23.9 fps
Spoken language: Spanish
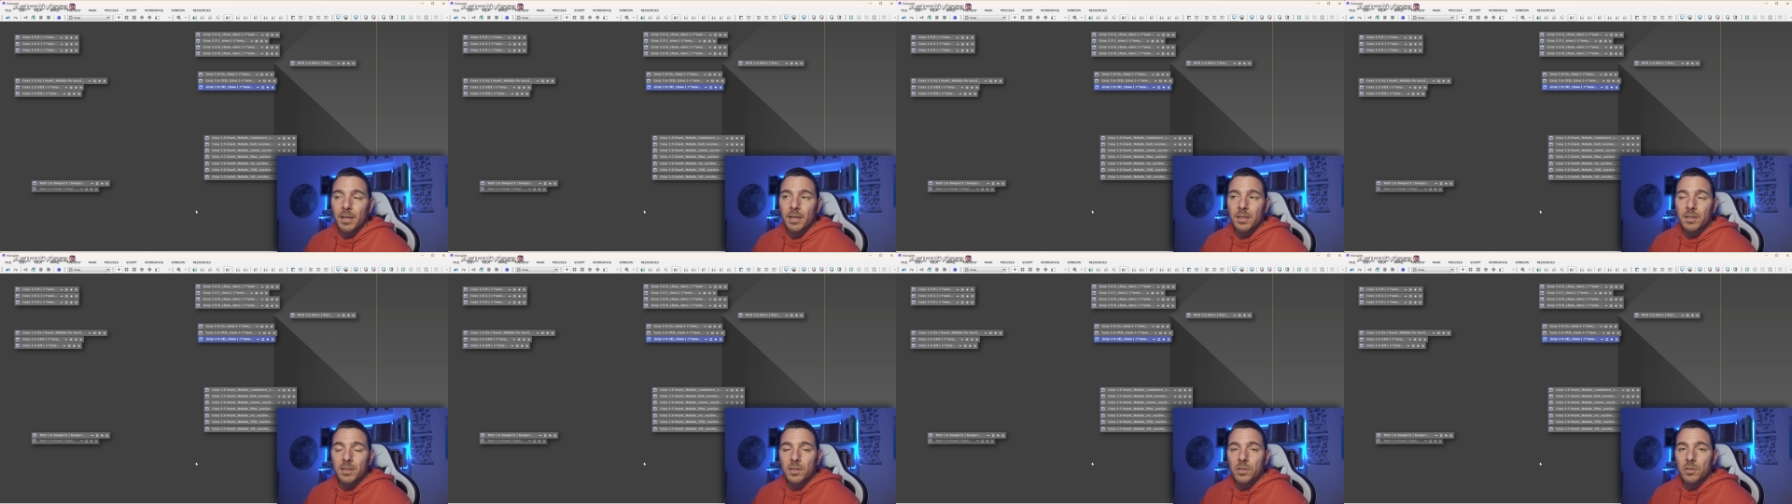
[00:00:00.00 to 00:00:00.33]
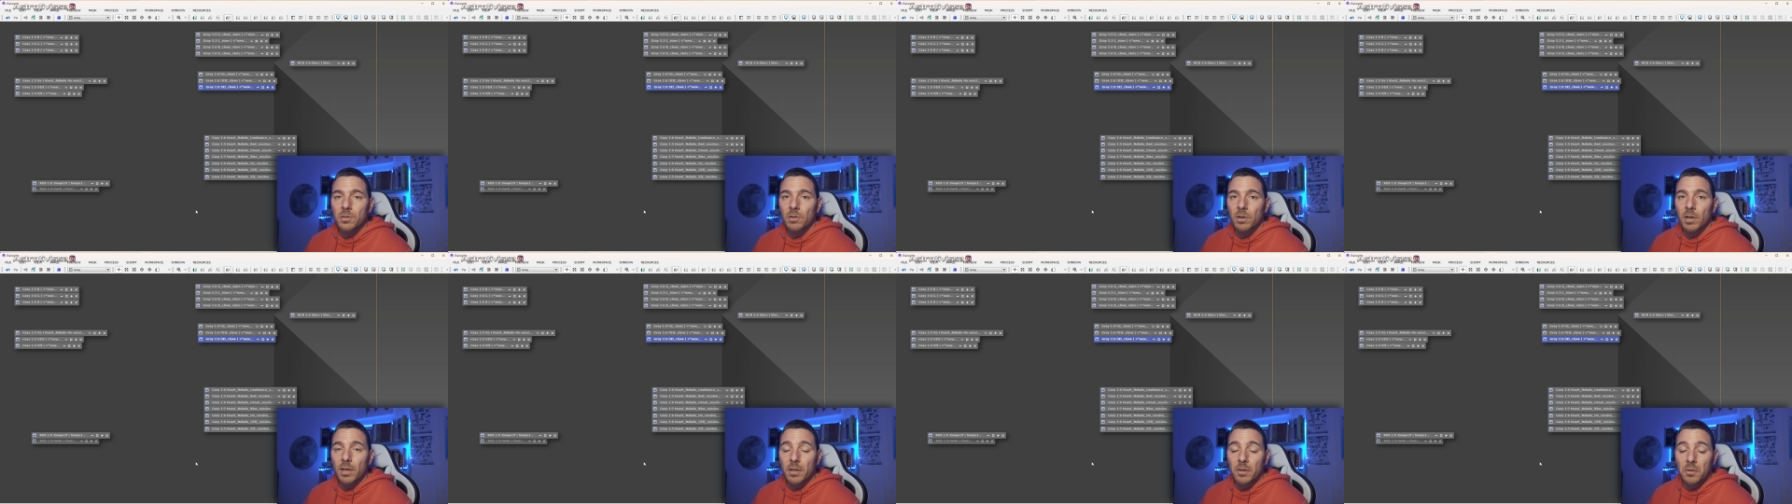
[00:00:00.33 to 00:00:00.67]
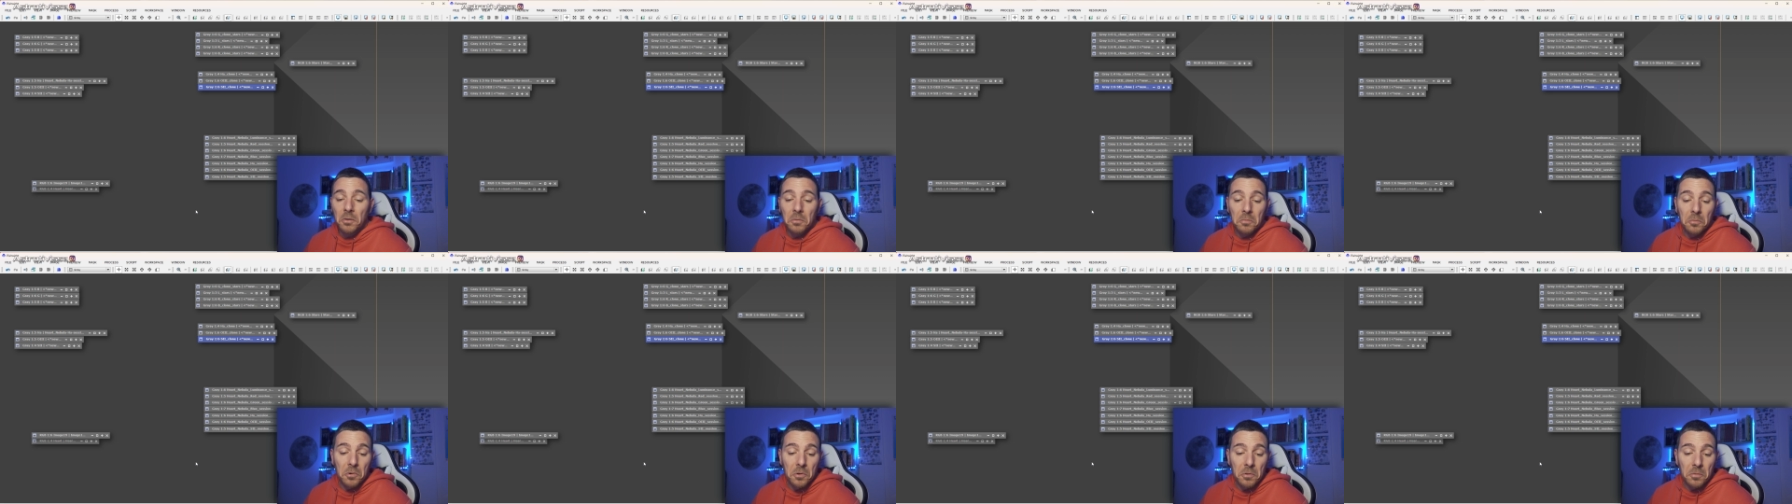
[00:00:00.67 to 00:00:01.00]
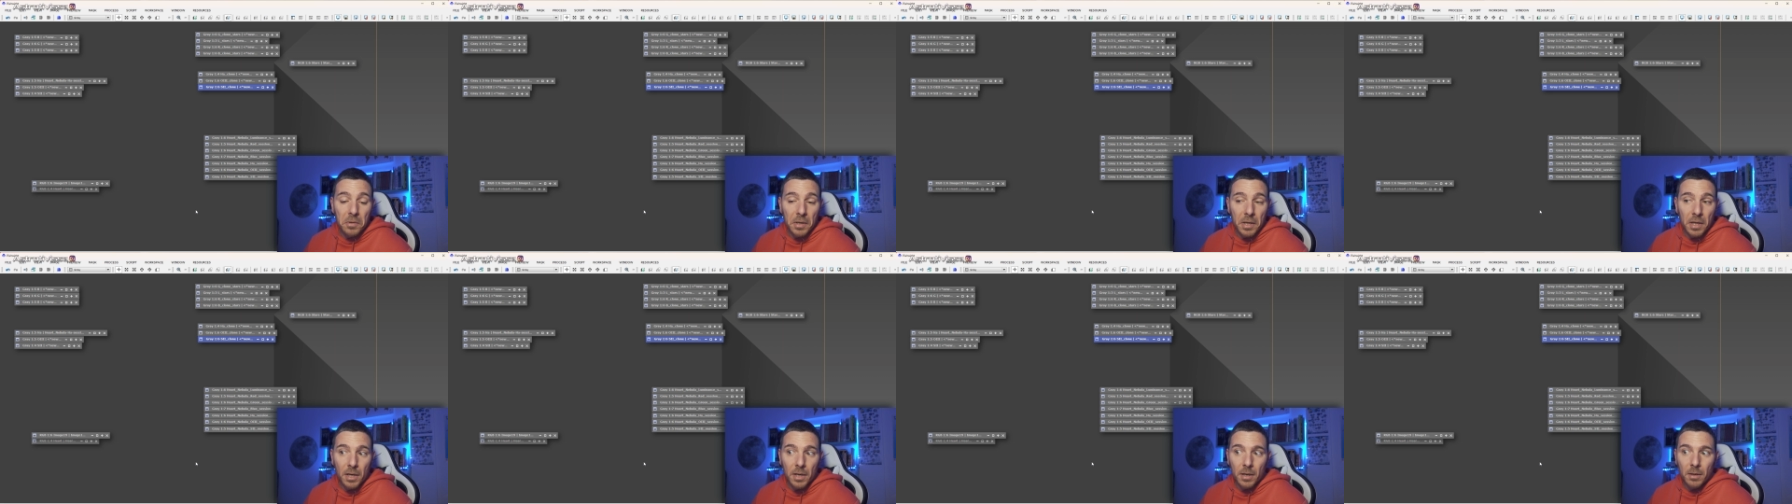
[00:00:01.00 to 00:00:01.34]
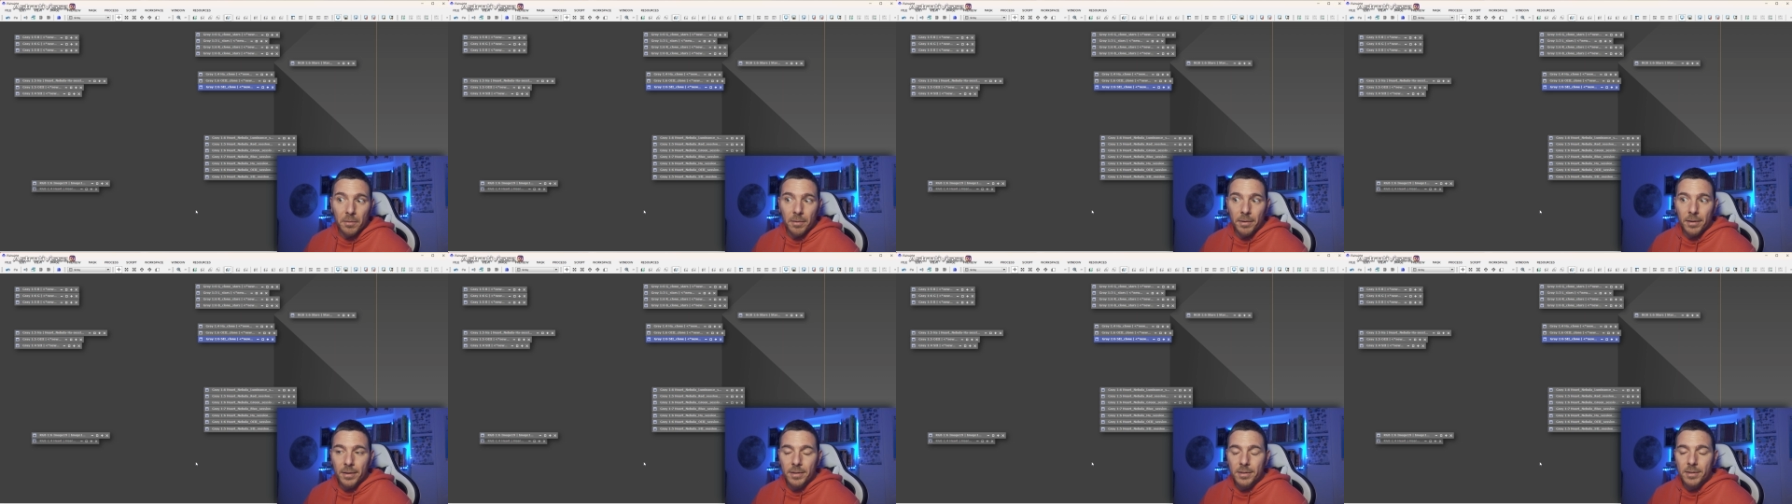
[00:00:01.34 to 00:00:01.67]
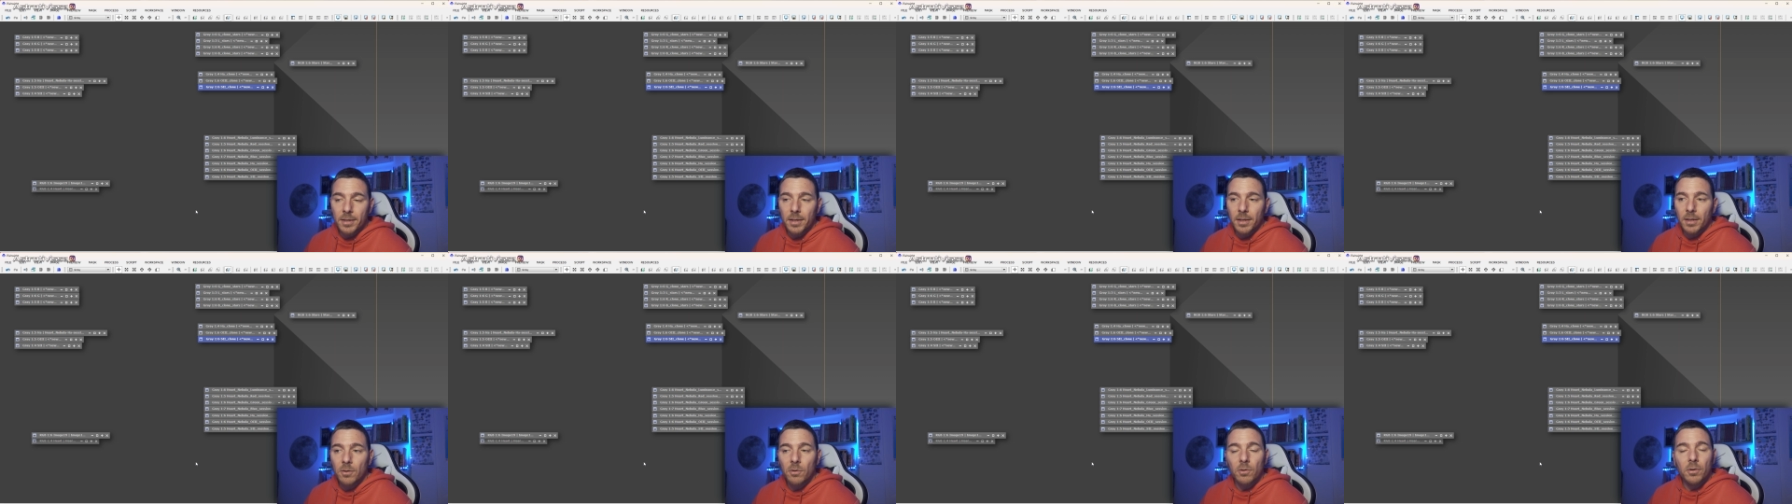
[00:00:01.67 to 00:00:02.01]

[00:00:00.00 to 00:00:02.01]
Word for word: La sesión ha ido muy bien, la verdad es que